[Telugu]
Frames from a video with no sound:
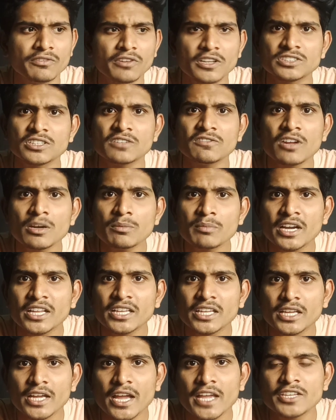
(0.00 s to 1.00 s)
ఫస్ట్ ఆఫ్ ఆల్
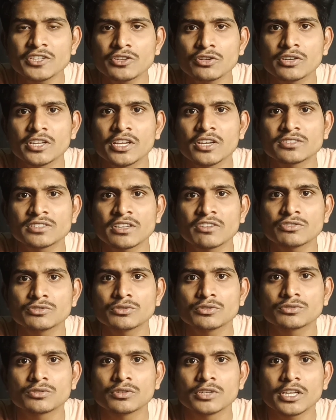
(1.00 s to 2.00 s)
మనకి ఐక్యూ నియో
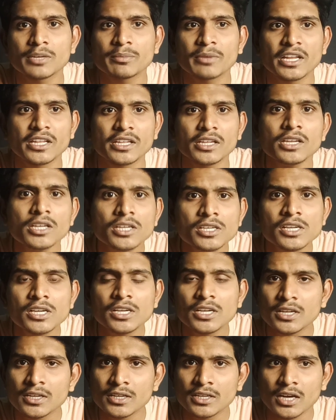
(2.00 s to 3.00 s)
సెవెన్ చూసుకుంటే మనకి
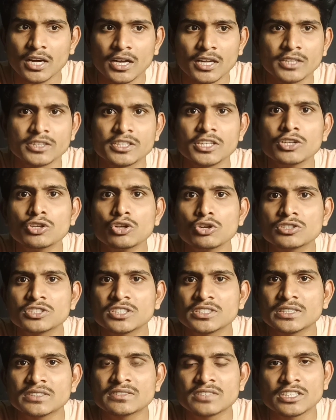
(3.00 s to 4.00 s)
దీంట్లో
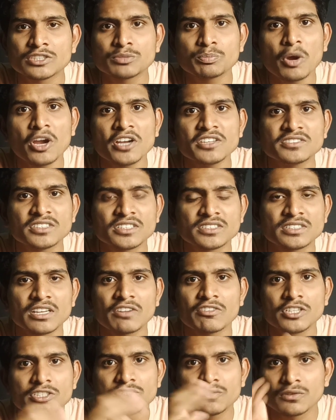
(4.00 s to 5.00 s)
వచ్చేసి సిక్స్ పాయింట్ సిక్స్
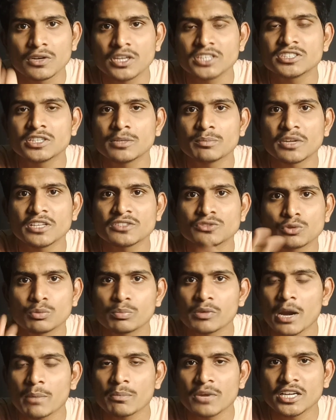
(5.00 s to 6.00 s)
సెవెన్ ఇంచ్ ఫుల్ హెచ్డీ ప్లస్
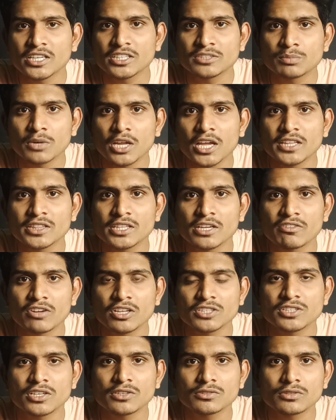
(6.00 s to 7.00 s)
సూపర్ ఆమ్లా డిస్ప్లే అయితే
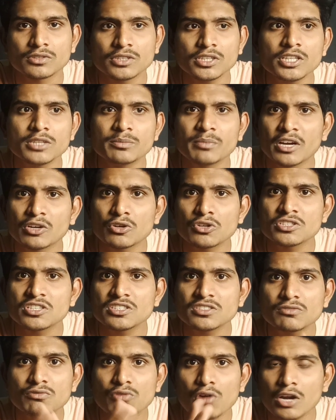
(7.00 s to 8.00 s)
ఇవ్వడం జరుగుతుంది ఇది మనకు
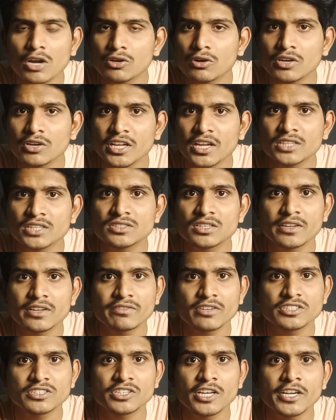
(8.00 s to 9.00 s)
వచ్చేసి వన్ ట్వంటీ హెచ్
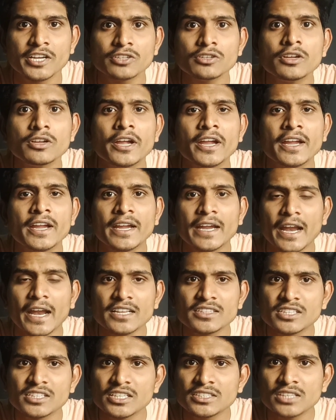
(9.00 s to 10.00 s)
రీఫ్రెష్ రేట్
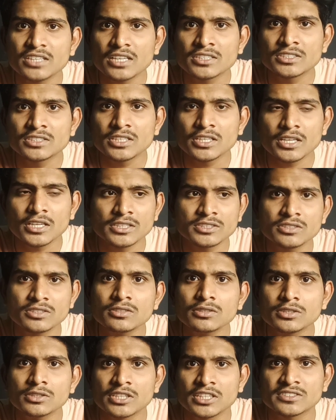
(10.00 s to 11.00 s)
అండ్ త్రీ సిక్స్టీ హెచ్
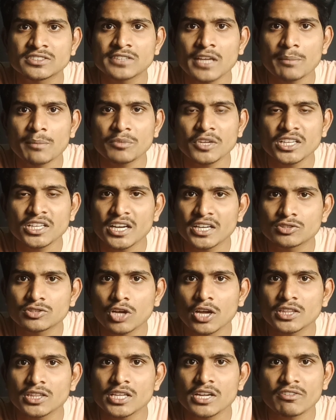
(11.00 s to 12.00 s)
టచ్ శాంప్లింగ్
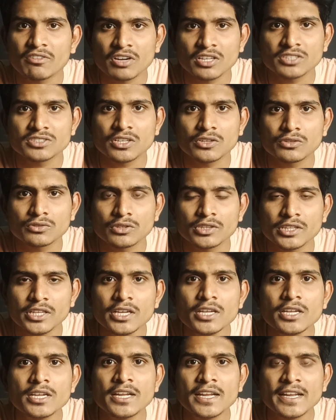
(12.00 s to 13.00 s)
రేట్తో అయితే ఇవ్వడం
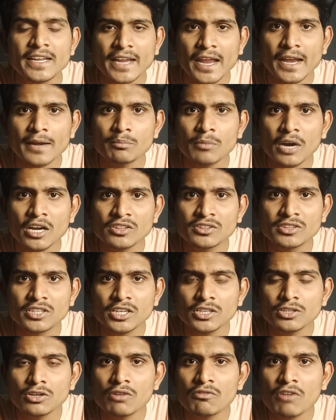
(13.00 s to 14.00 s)
జరుగుతుంది అండ్ మనం
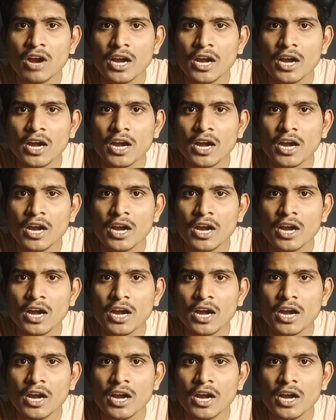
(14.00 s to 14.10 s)
దీంట్లో